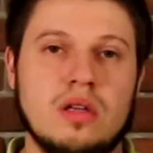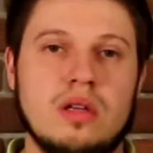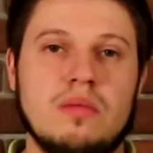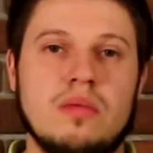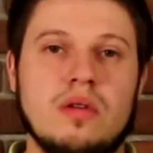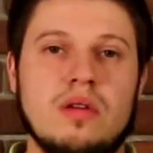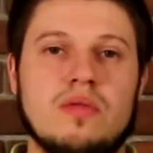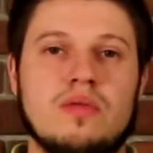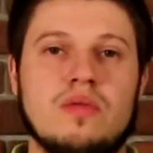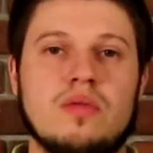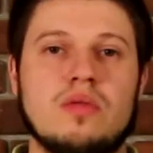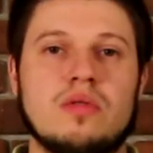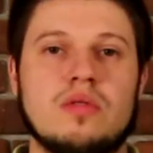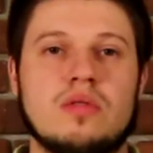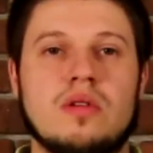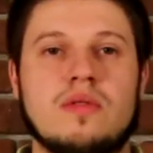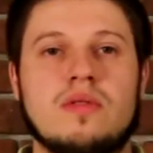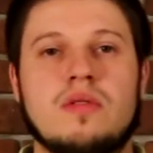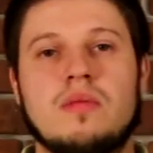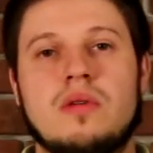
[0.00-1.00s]
имеет
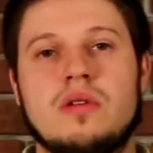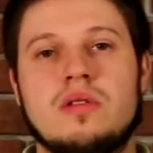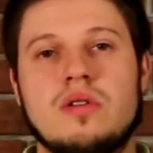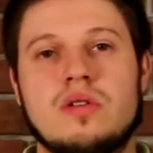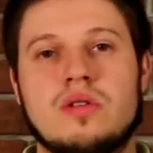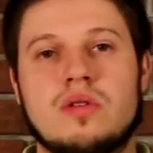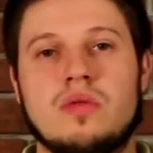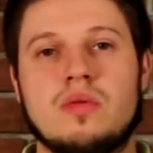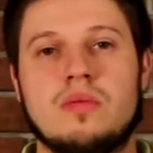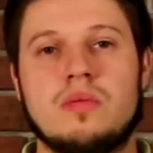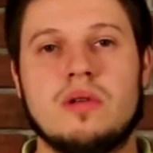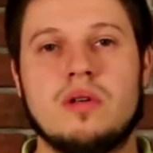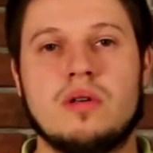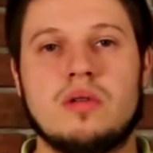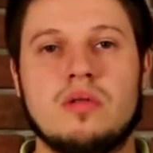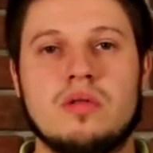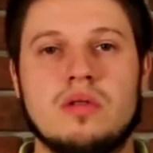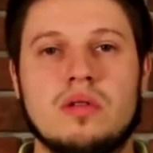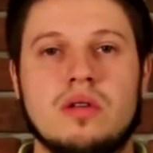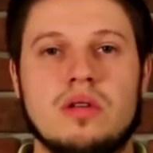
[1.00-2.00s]
функцию автоматического
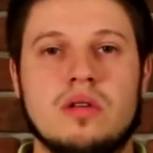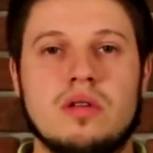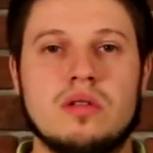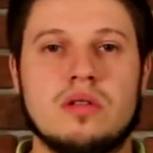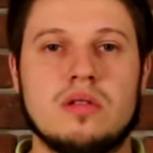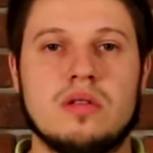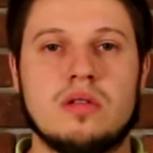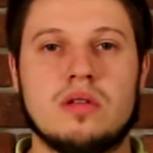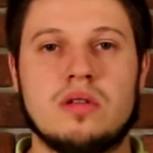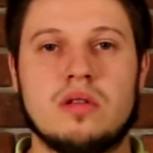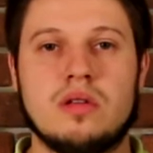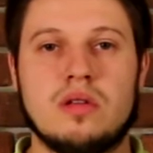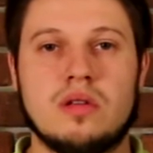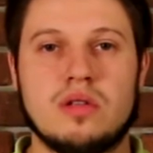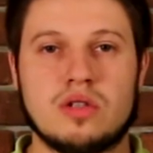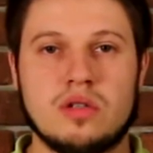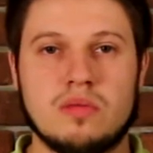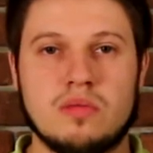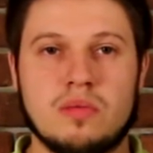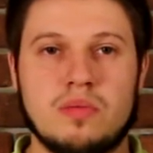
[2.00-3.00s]
перехода из
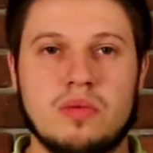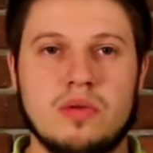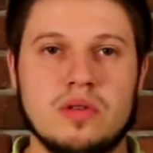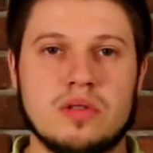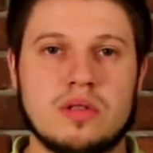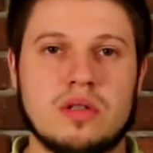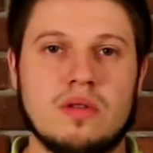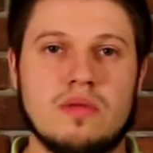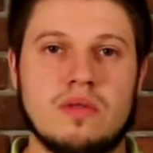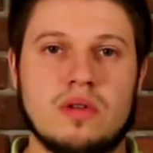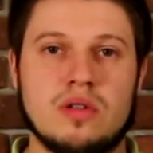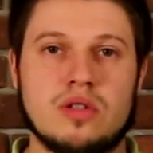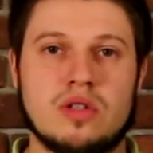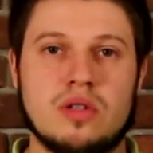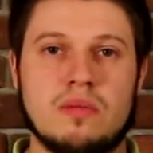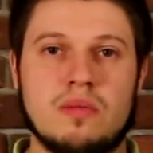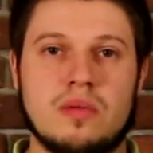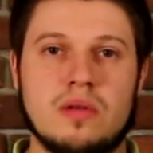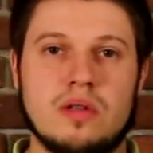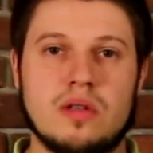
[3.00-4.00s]
режима поиска в
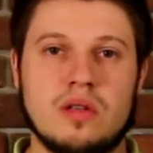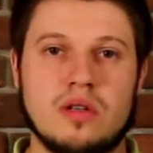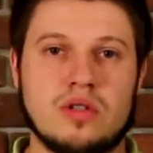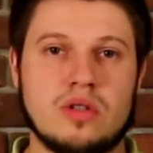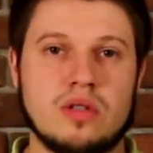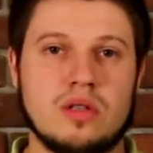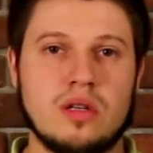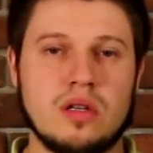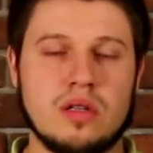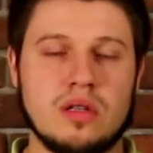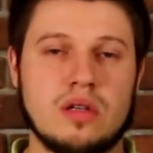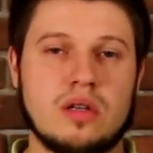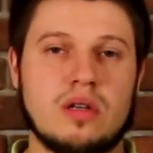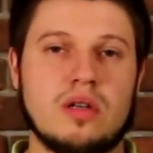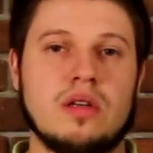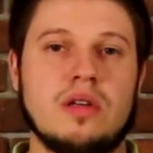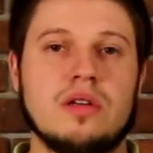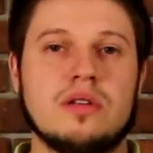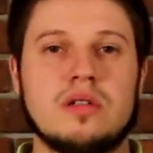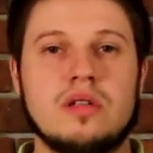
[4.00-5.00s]
режим передачи данных,
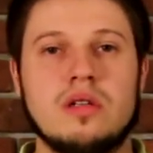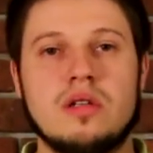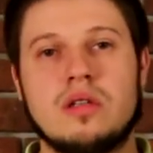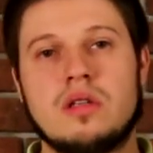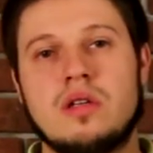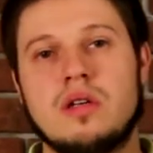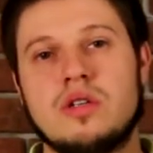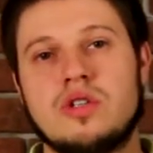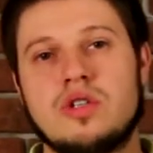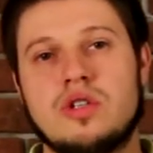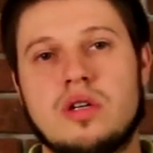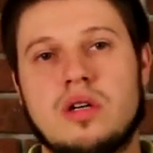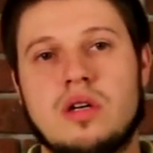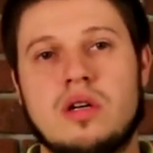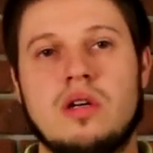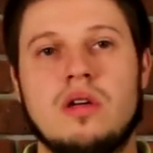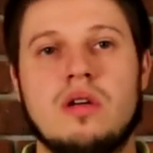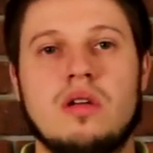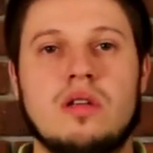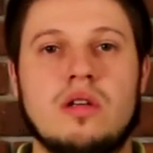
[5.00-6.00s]
если датчик
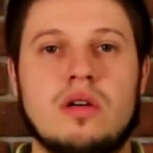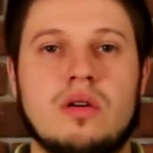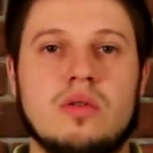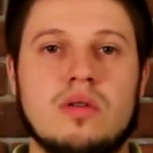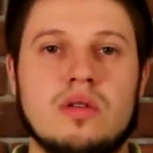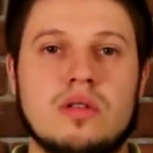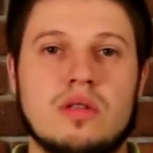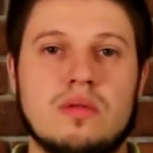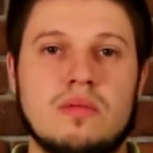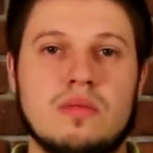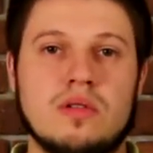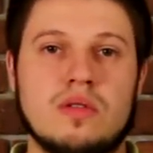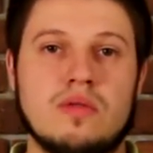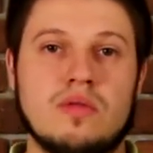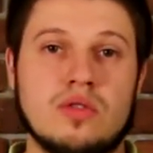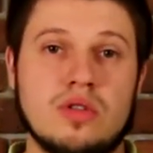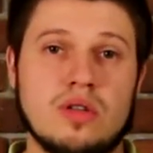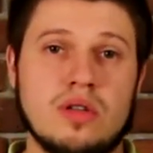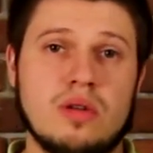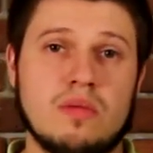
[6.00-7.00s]
находится без
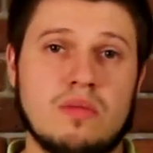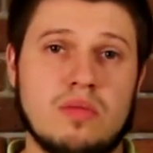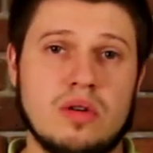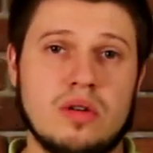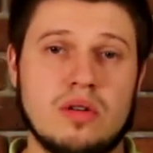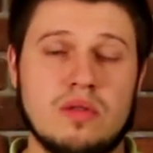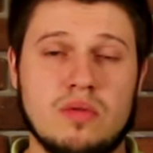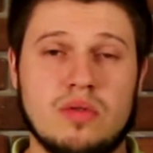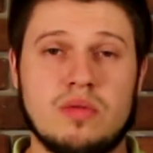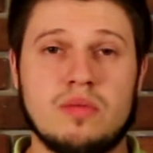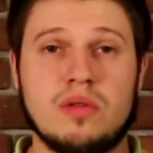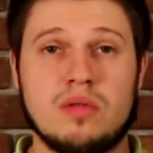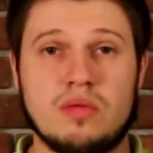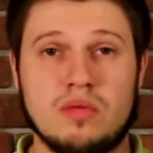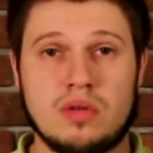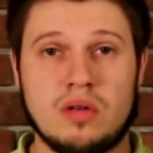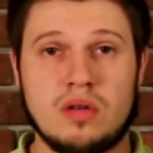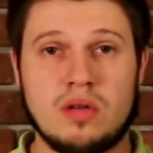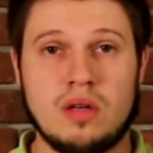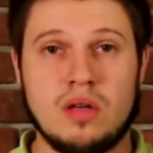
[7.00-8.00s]
движения более двух минут.
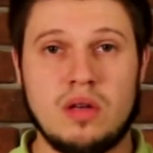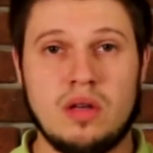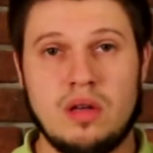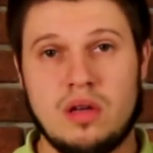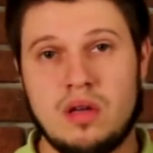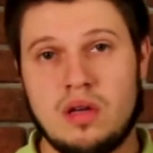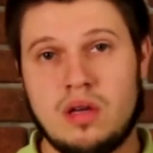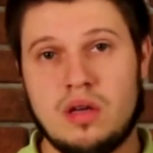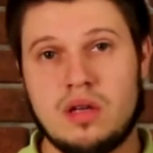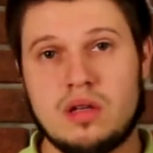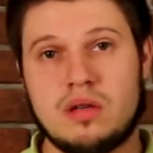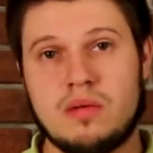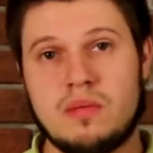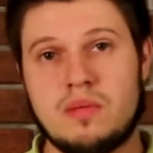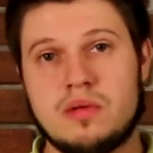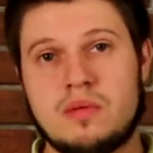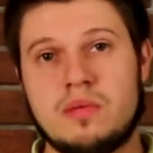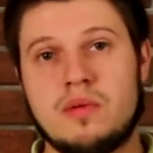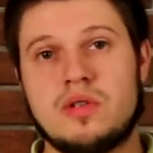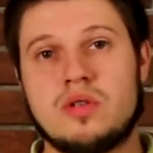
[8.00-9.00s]
Это
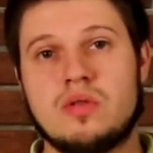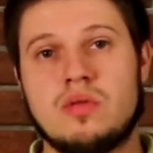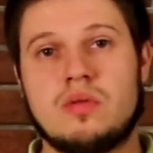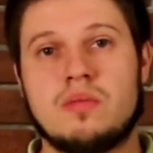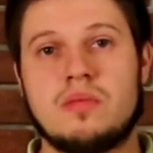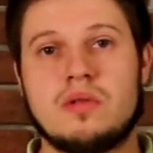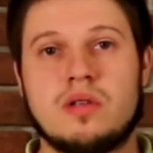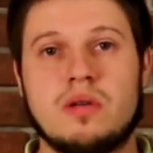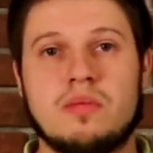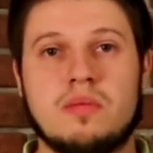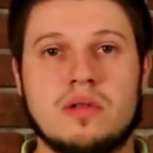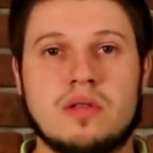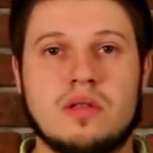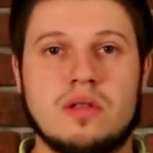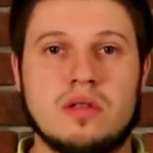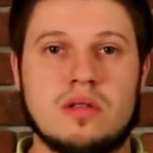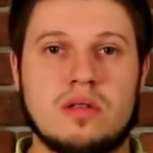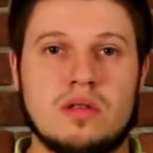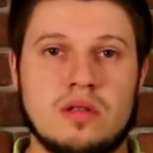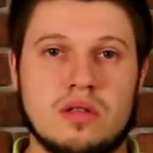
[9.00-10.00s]
обеспечивает
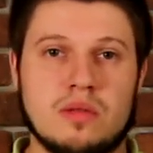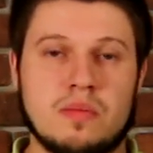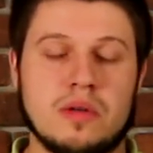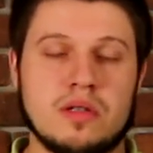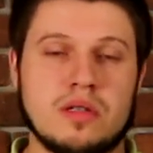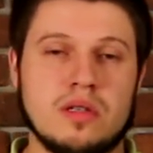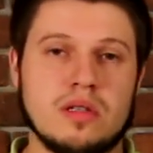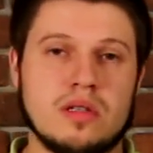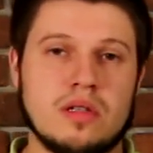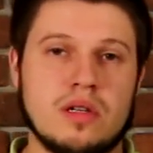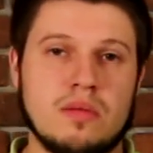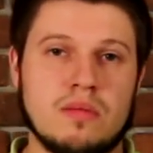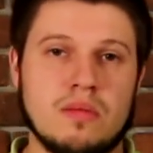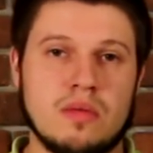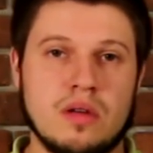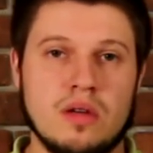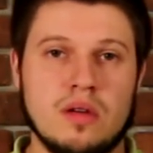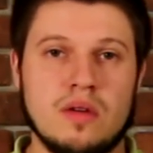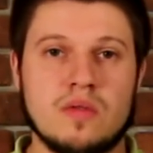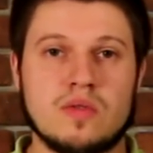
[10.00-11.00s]
безопасность спасателям
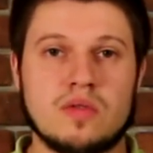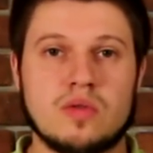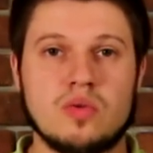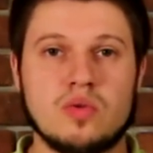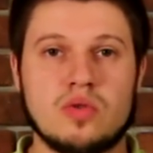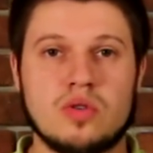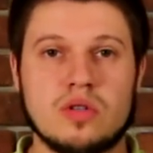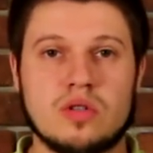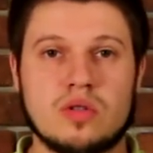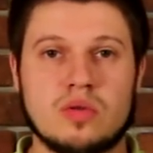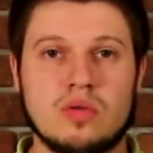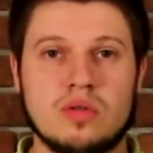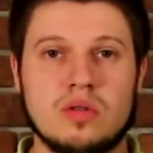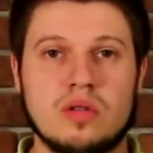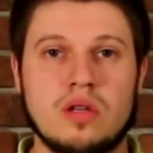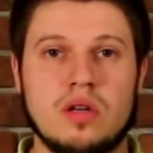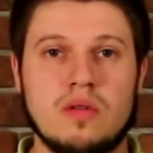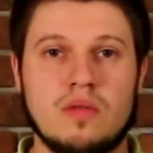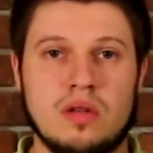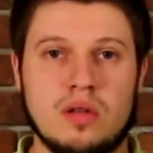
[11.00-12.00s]
в случае исхода
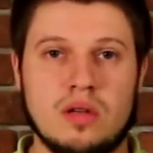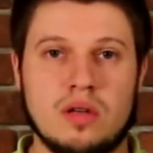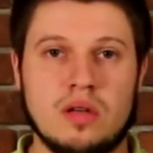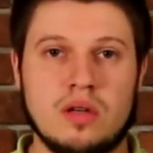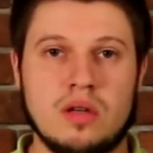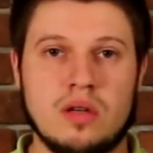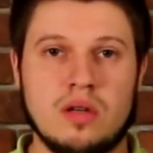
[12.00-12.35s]
лавины.